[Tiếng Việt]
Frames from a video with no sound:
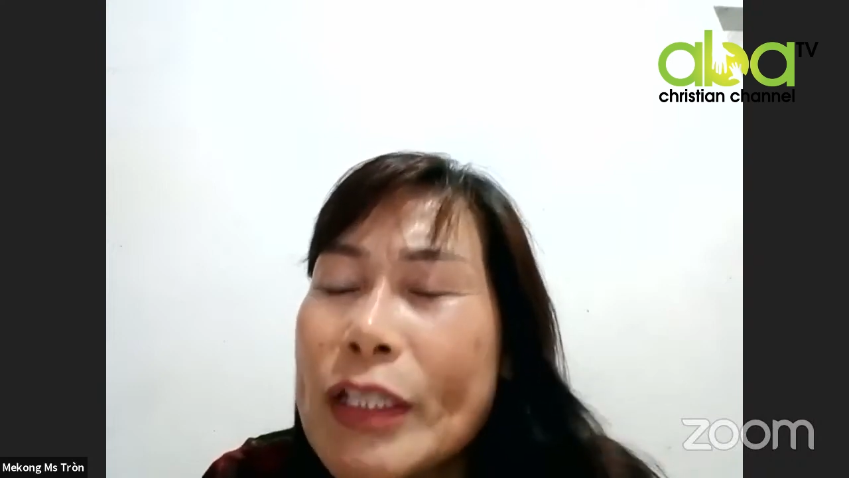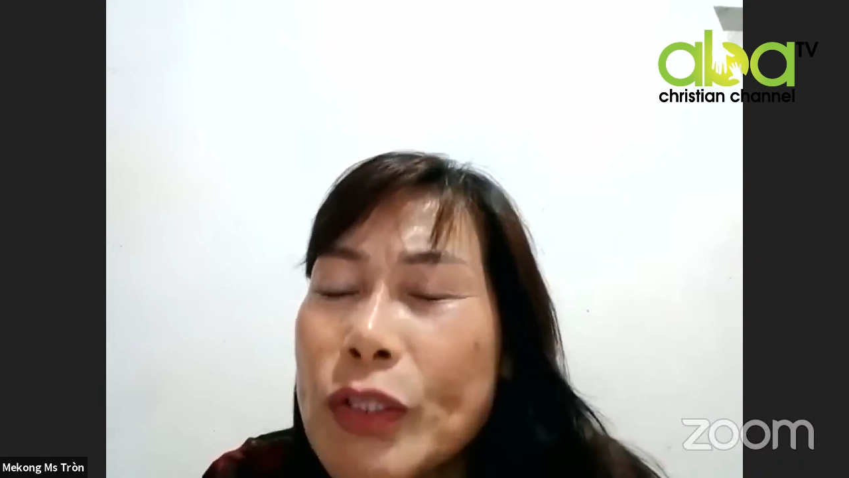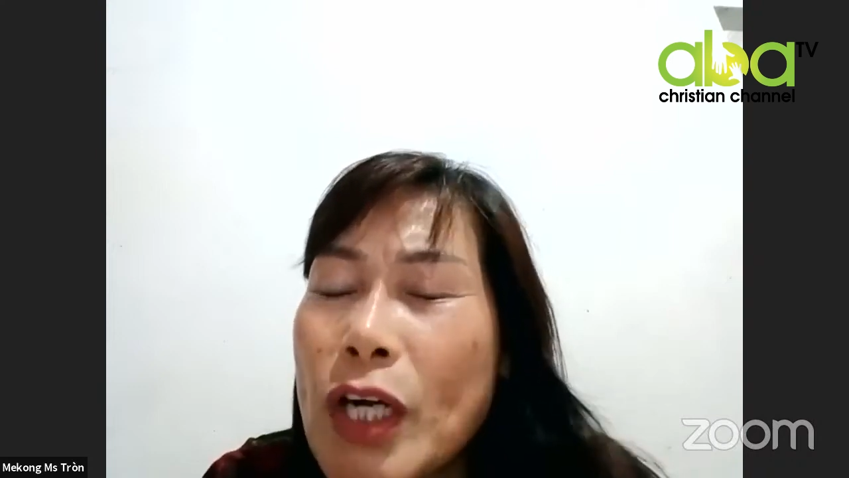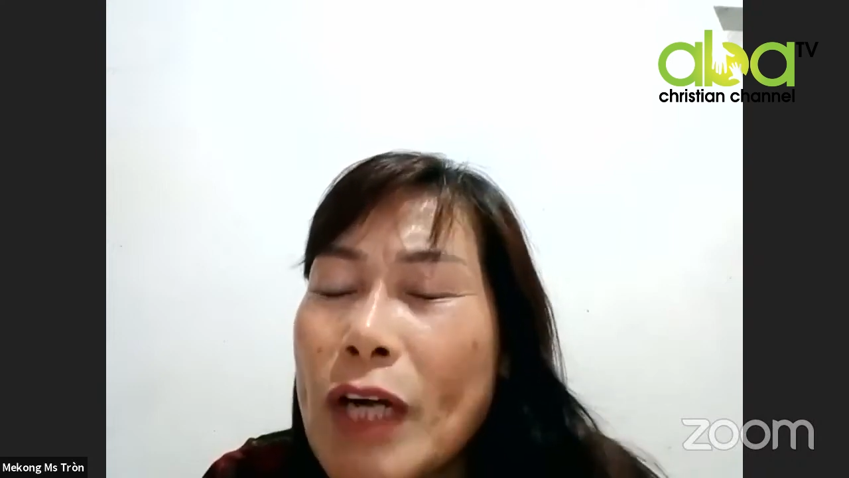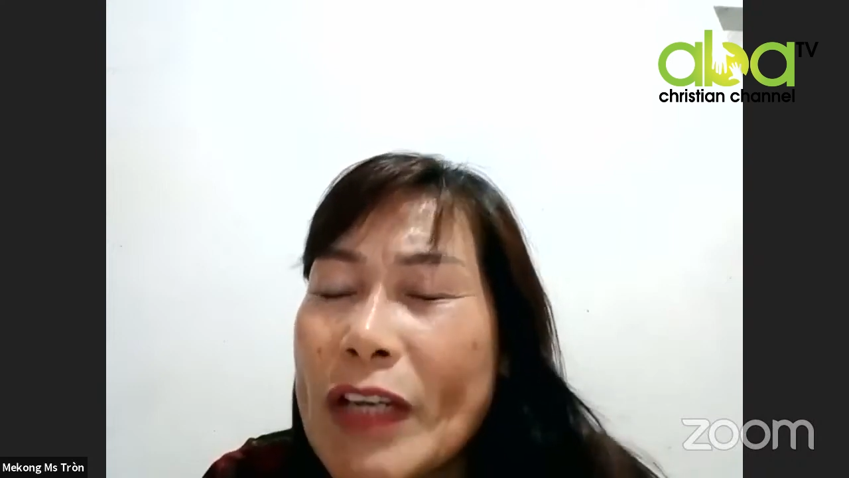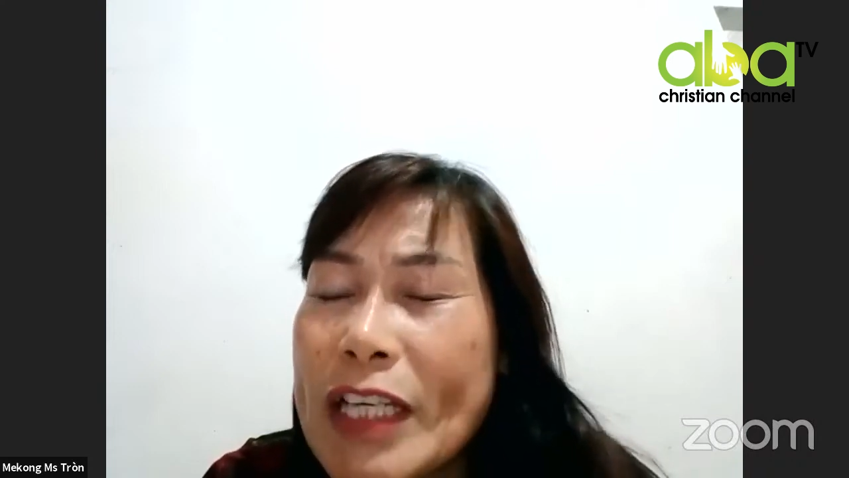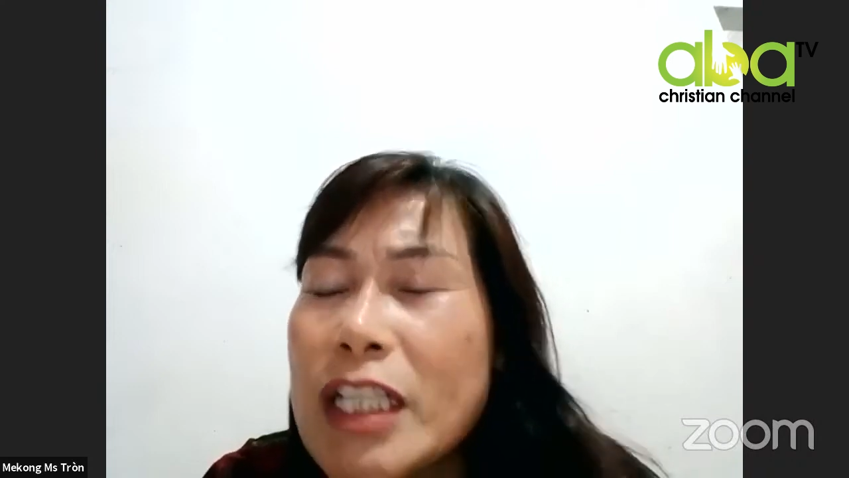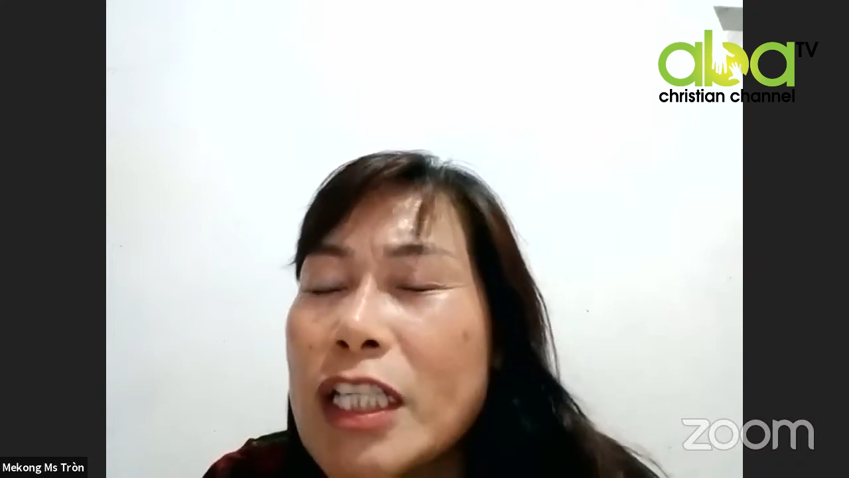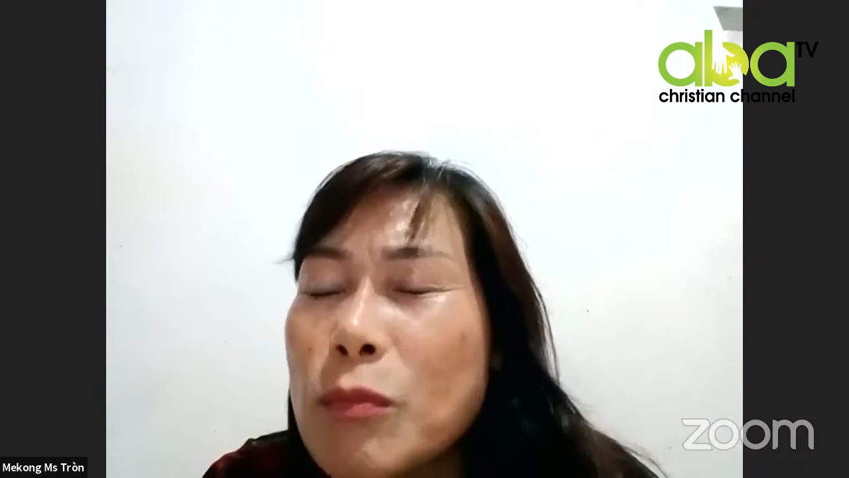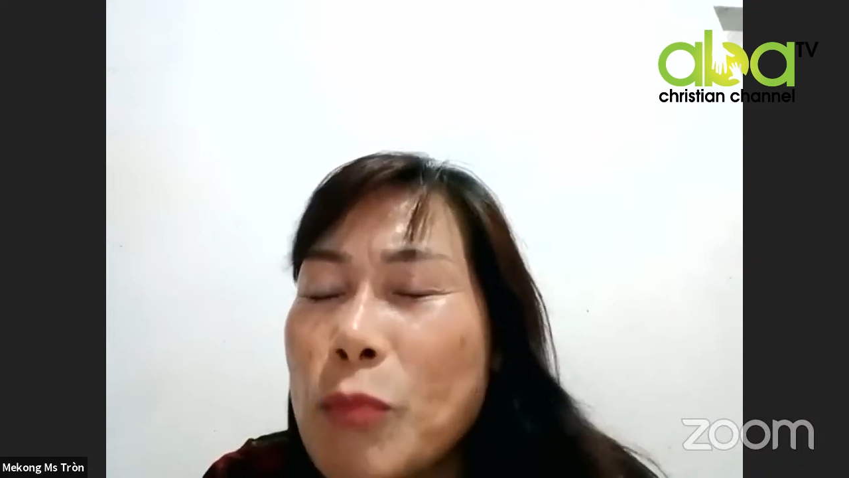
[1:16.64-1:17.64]
Chúa và những
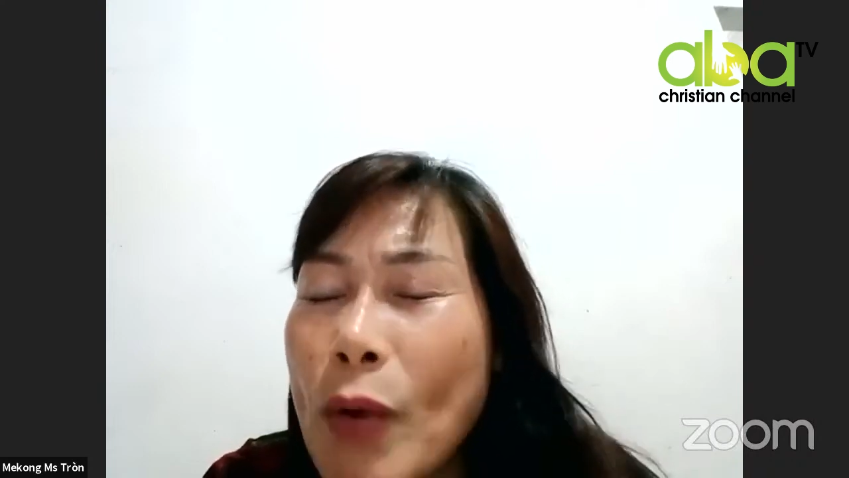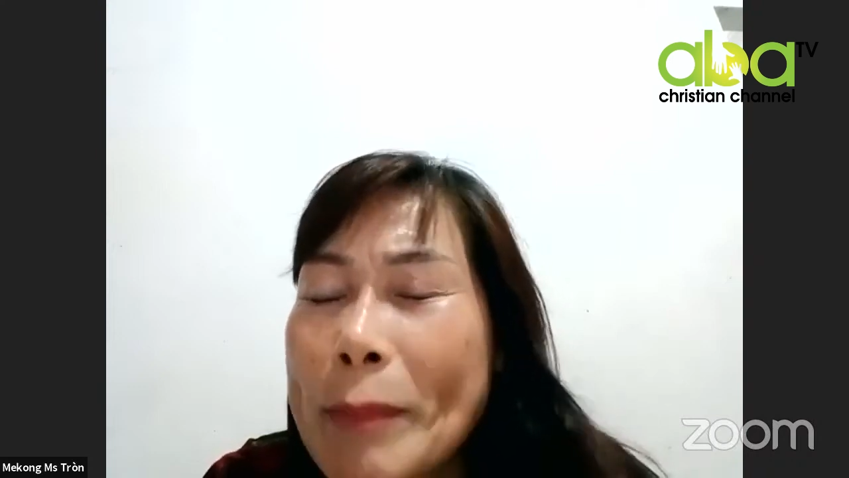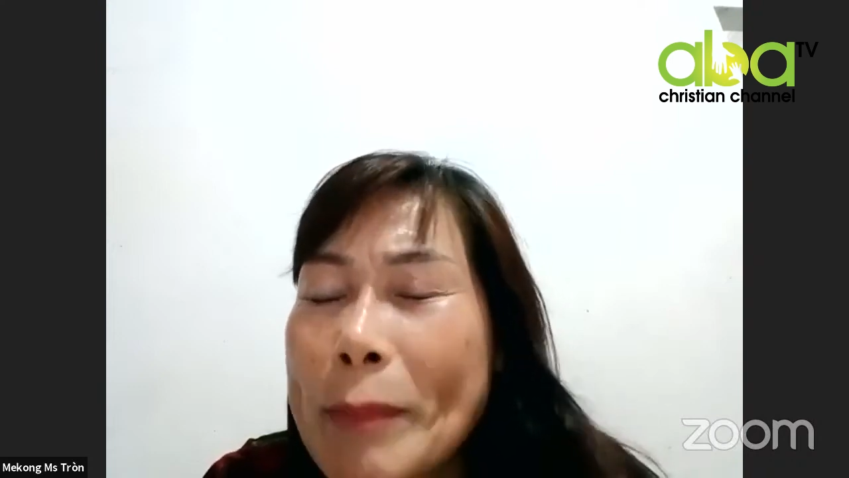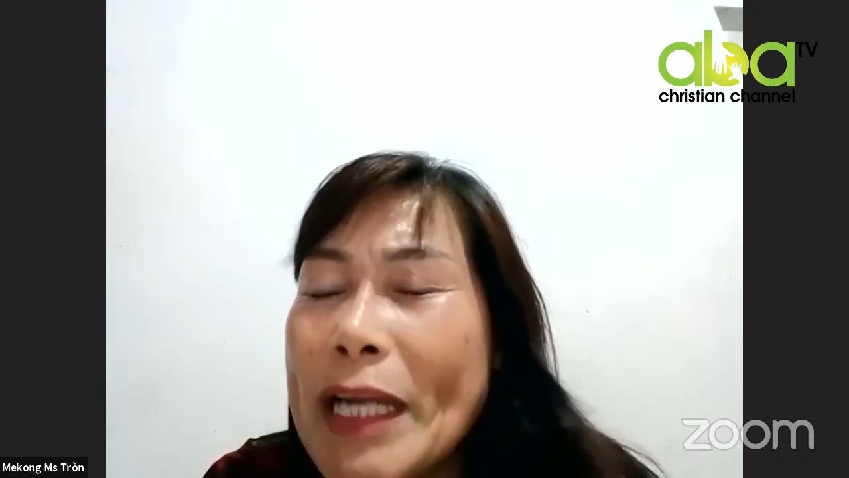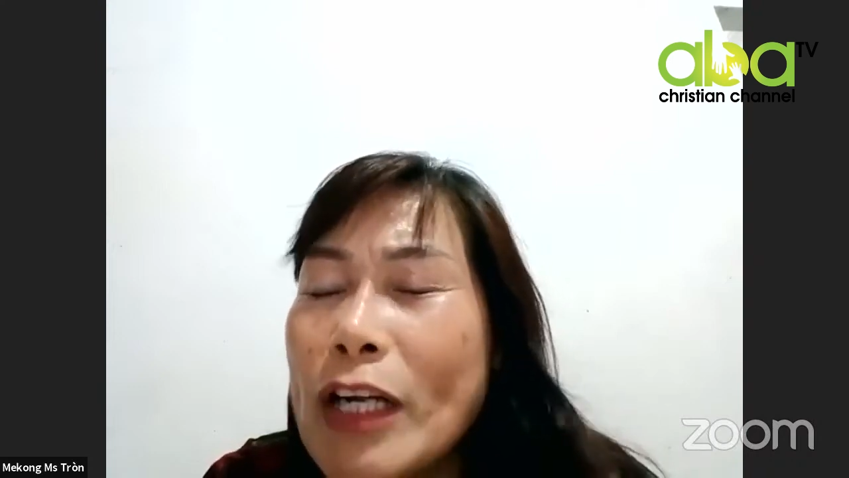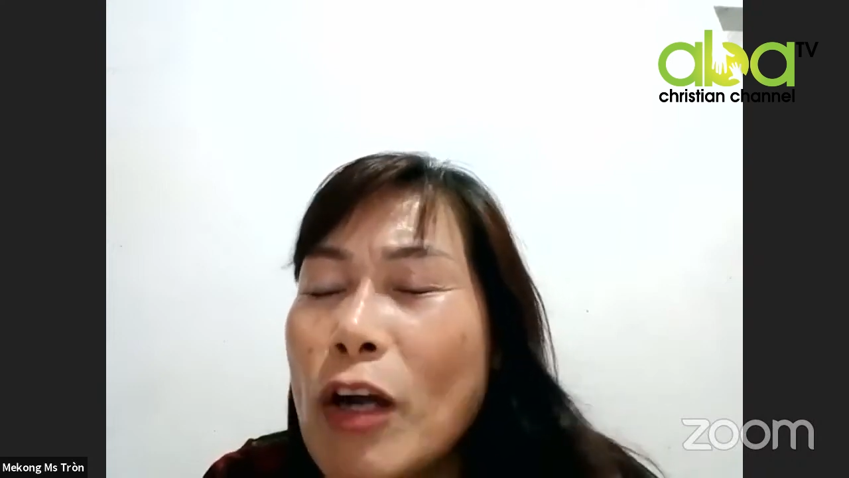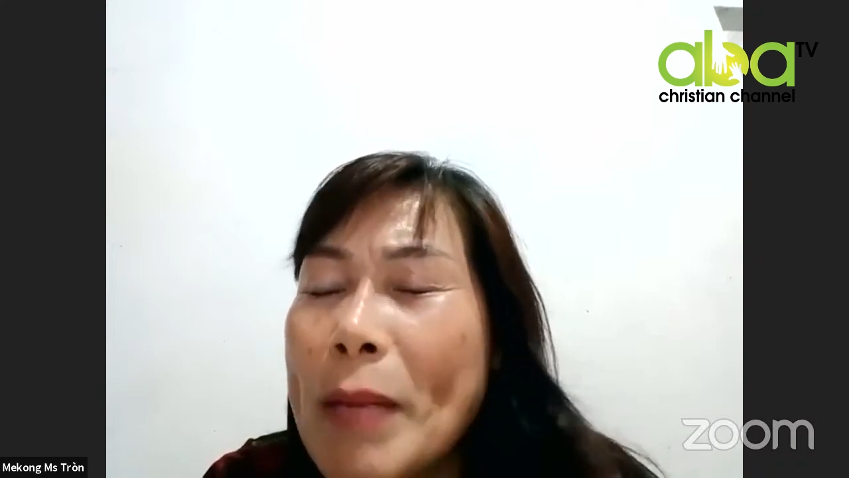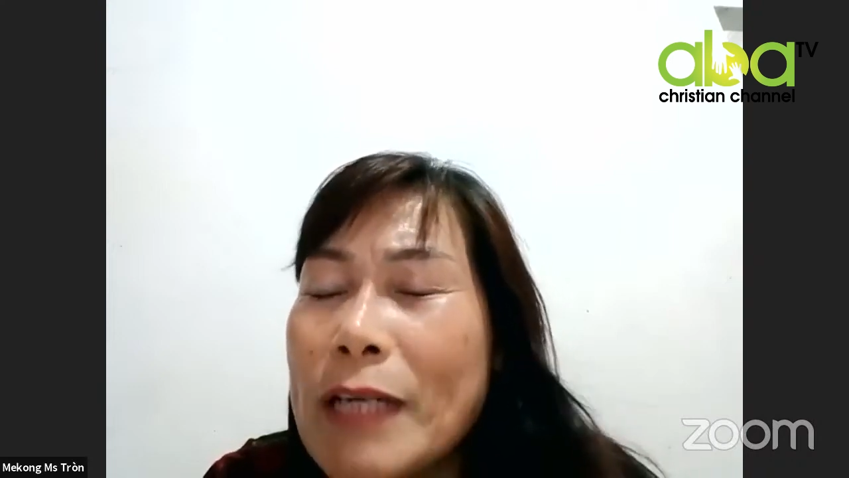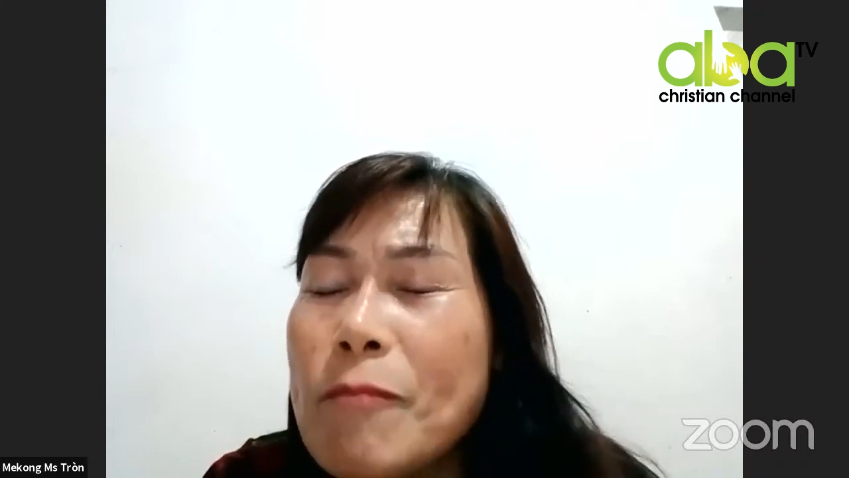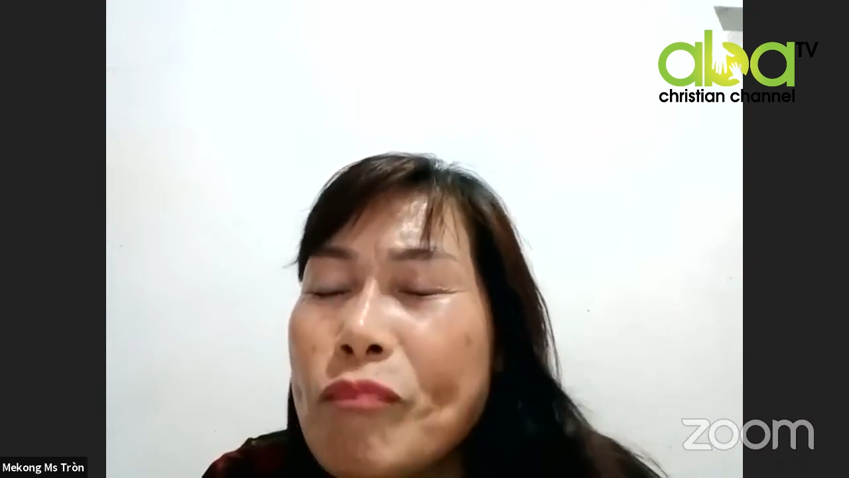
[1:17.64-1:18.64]
người quen biết của mình